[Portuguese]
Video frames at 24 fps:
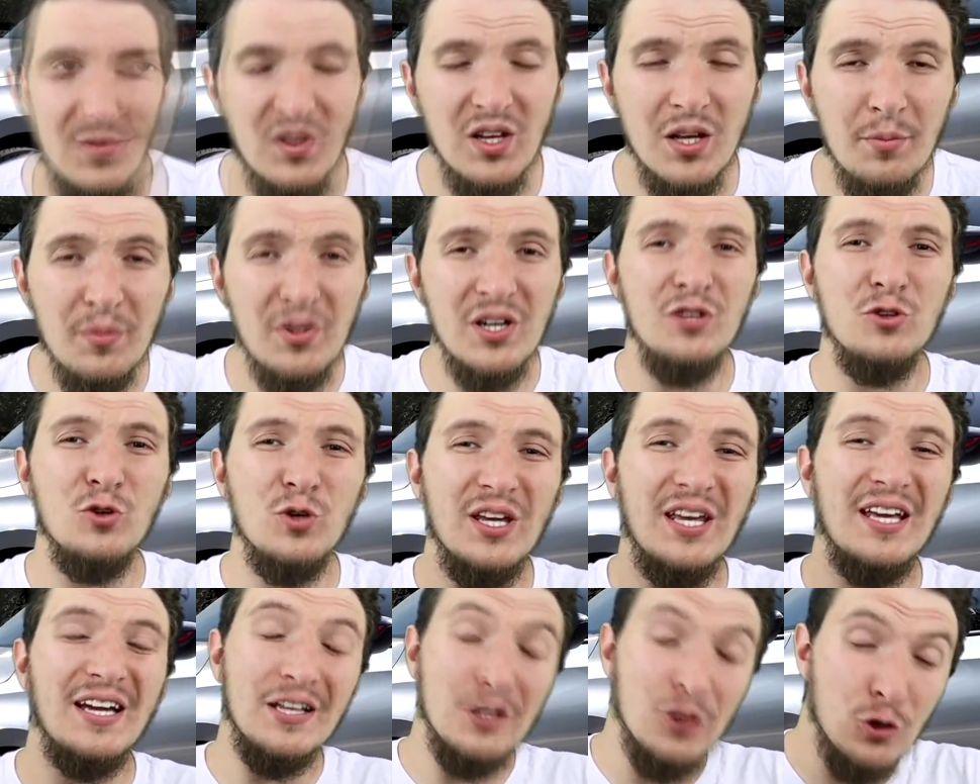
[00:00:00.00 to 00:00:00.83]
Lembrando
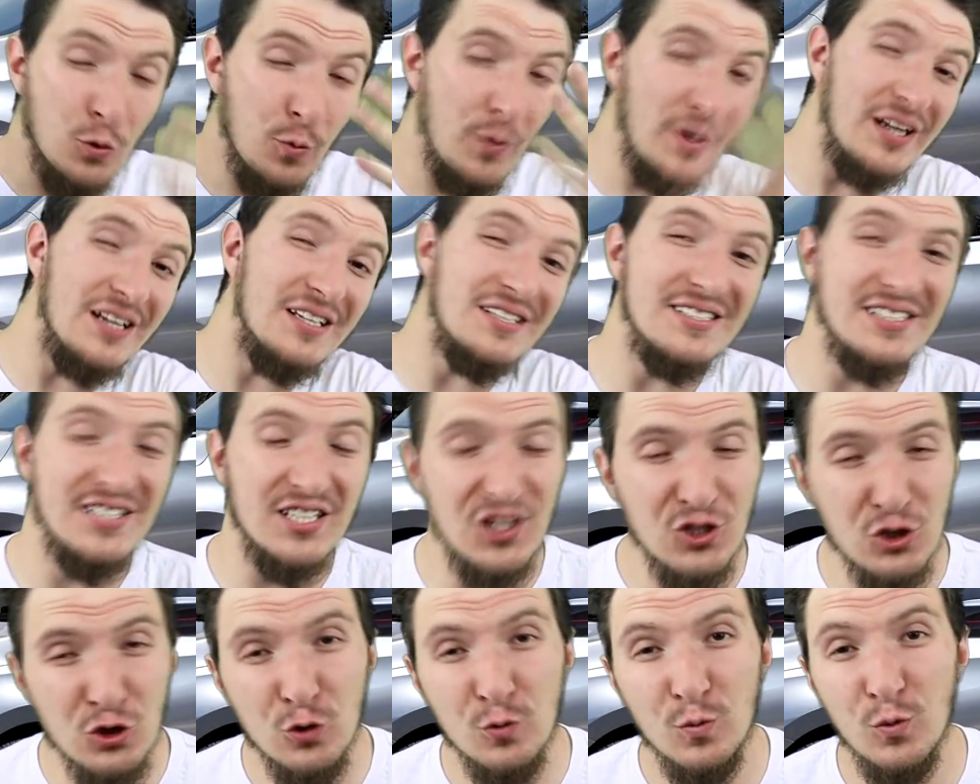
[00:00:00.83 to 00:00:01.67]
que a
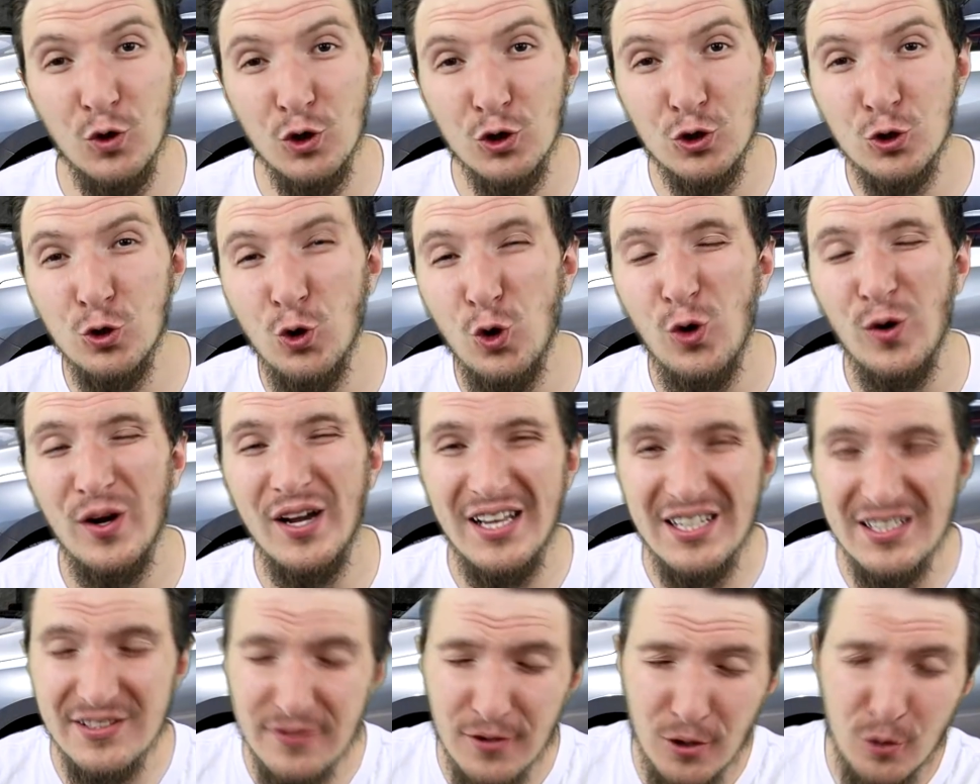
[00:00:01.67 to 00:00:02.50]
numeração do motor
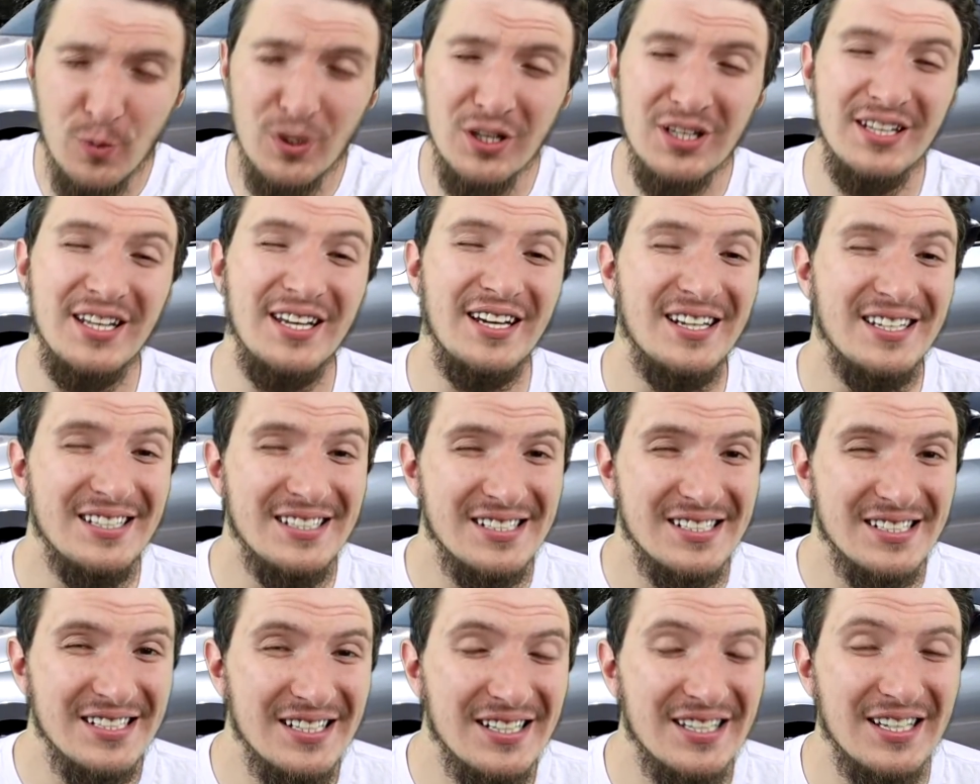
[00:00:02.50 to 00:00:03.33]
eles vão manter
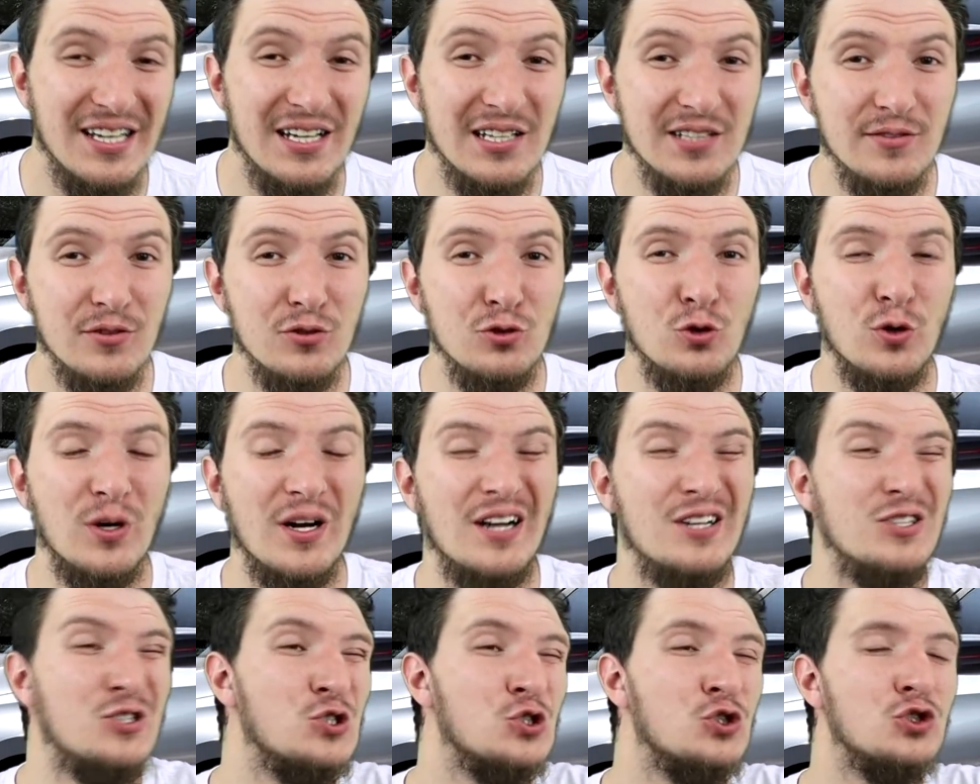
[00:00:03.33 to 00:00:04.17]
assim, eles vão
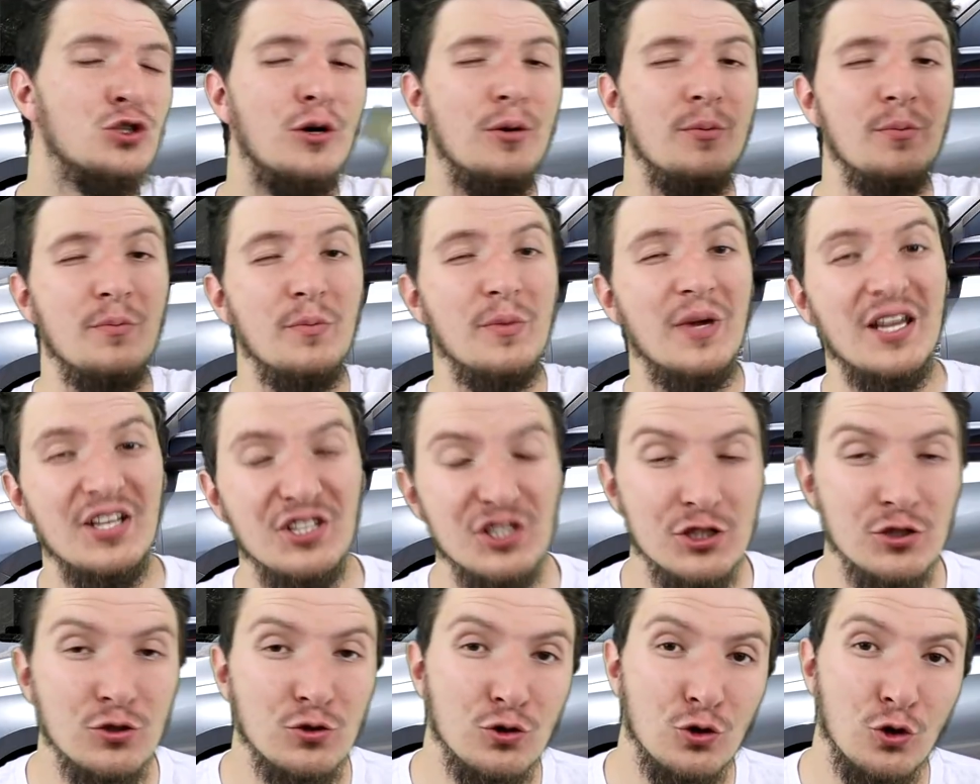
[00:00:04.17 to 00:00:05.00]
trocar
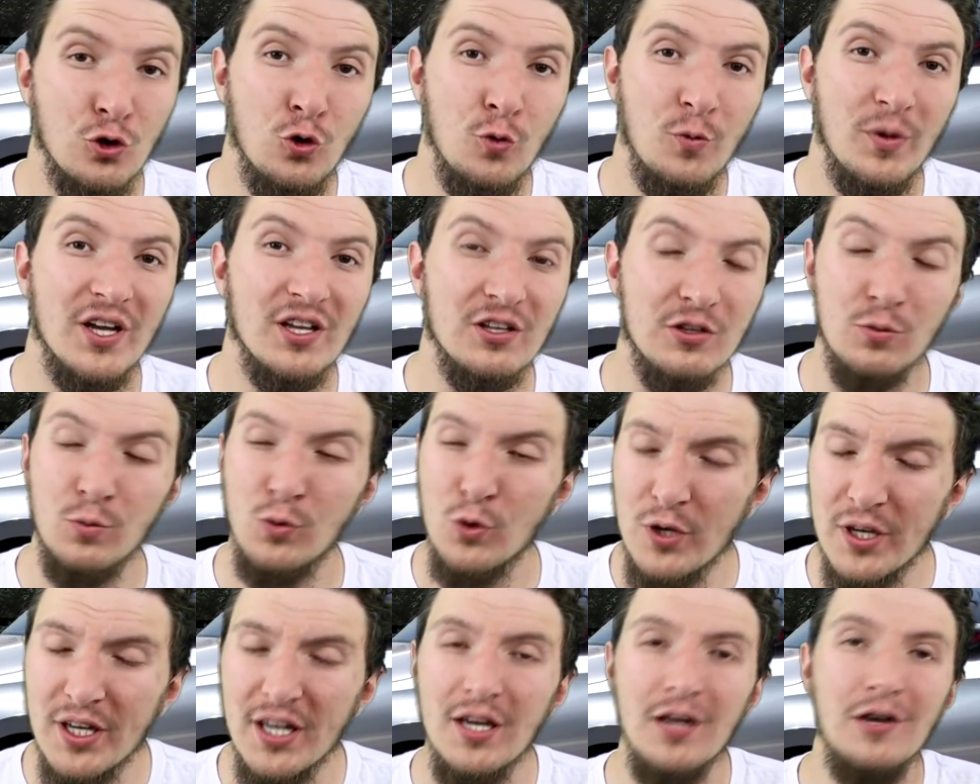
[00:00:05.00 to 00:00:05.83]
somente no documento,
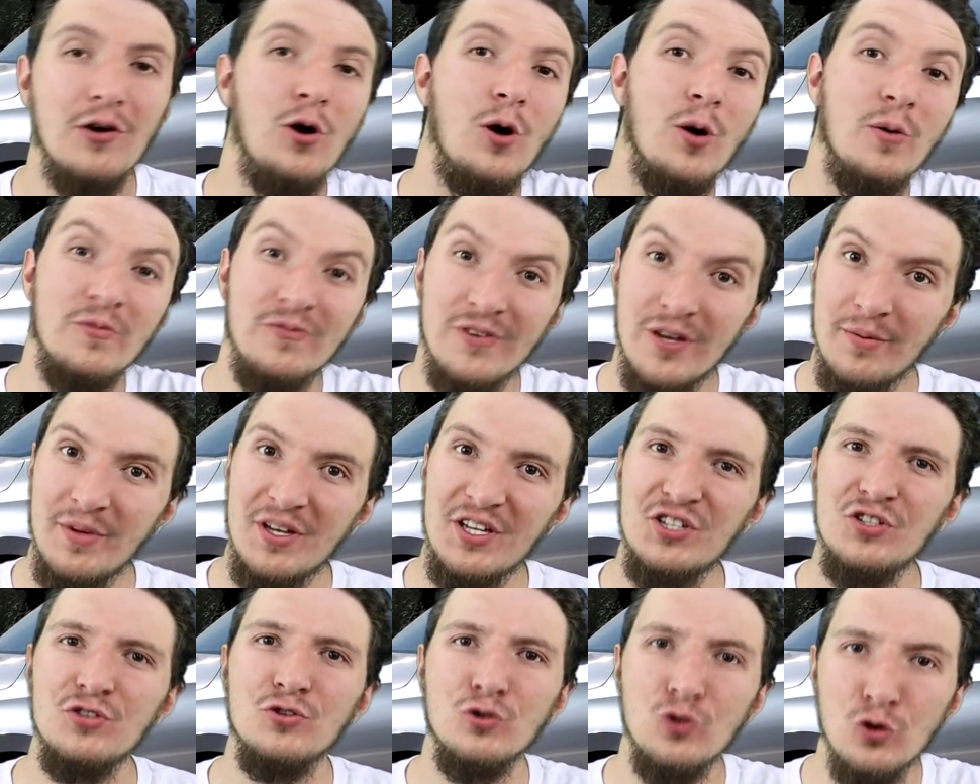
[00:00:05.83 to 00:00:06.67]
porque
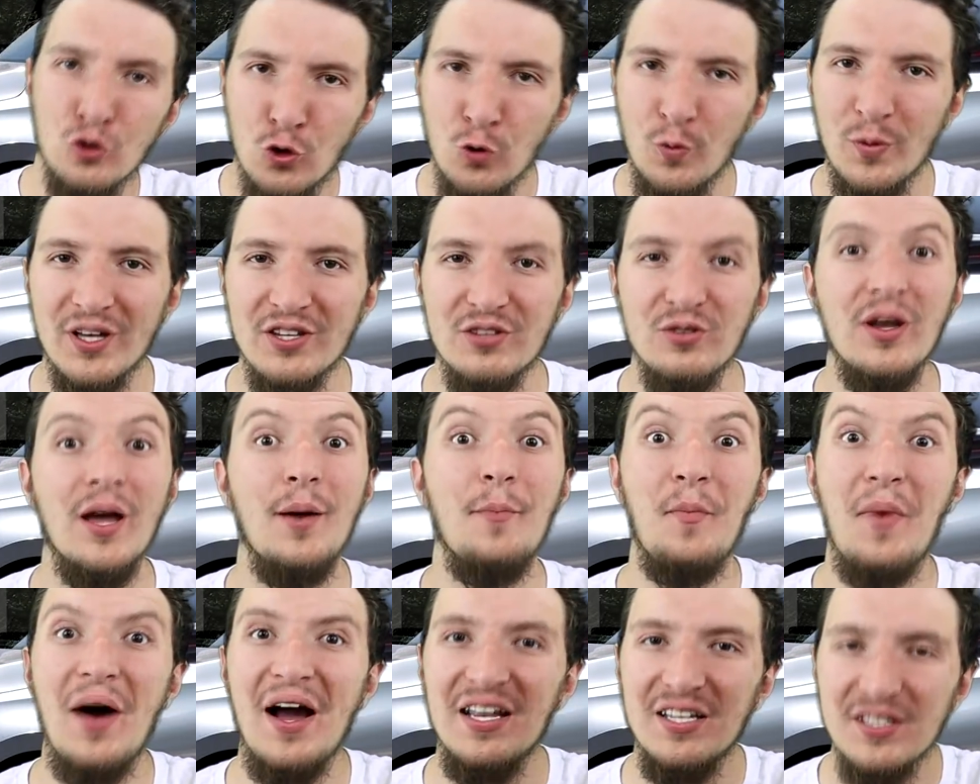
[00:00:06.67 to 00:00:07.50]
obviamente no documento é
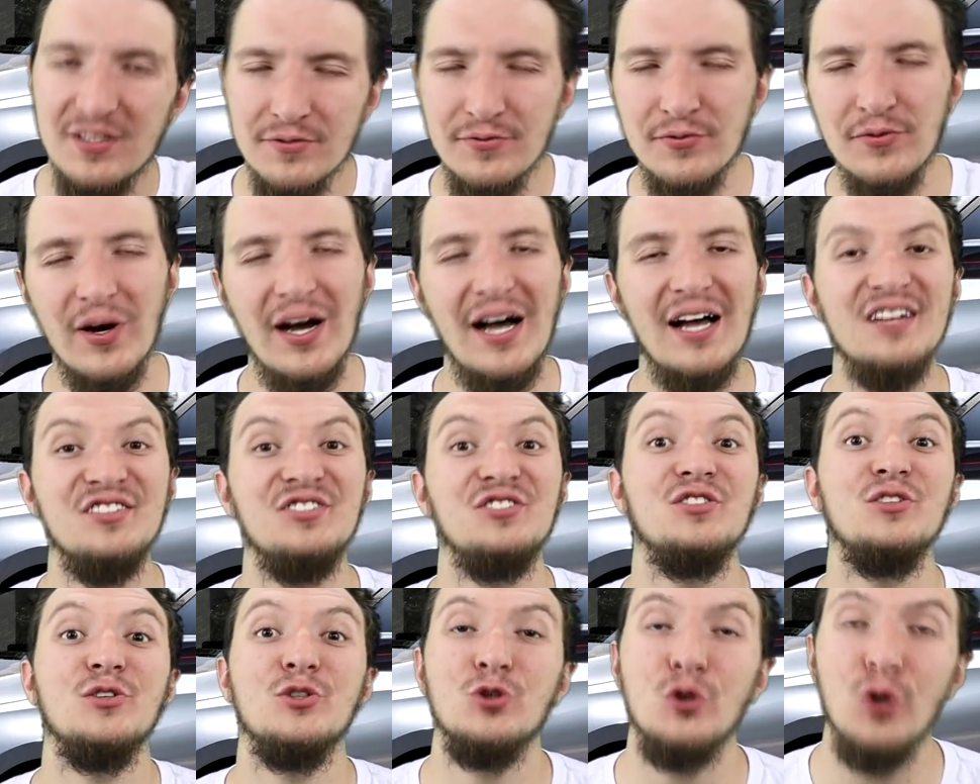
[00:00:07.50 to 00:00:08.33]
mais
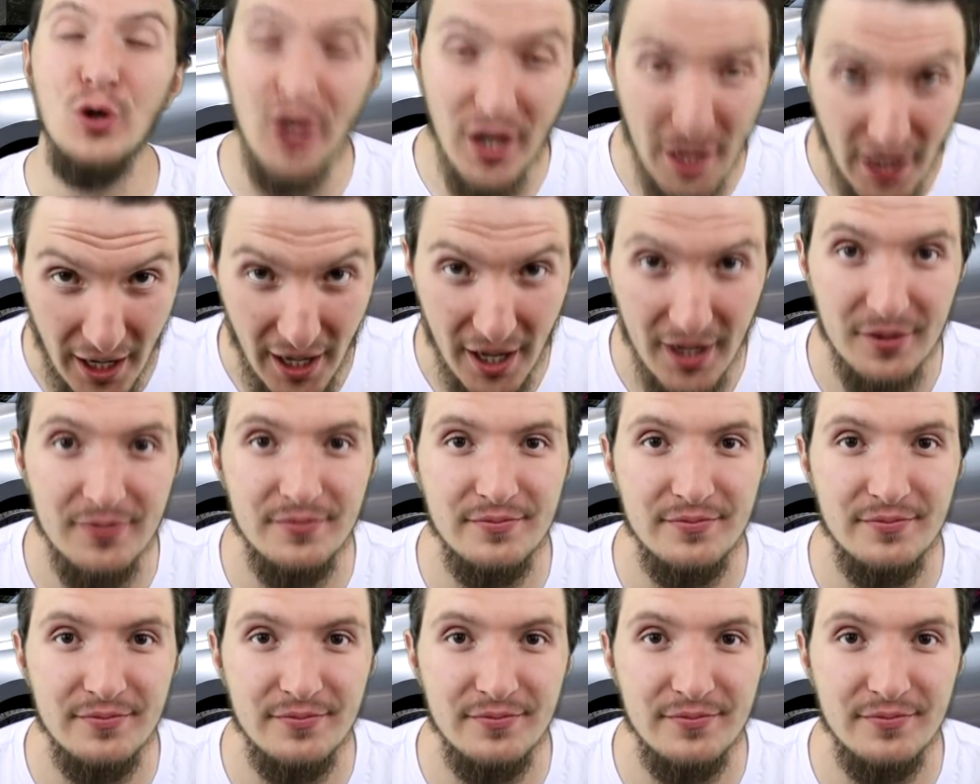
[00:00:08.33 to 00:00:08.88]
fácil de trocar.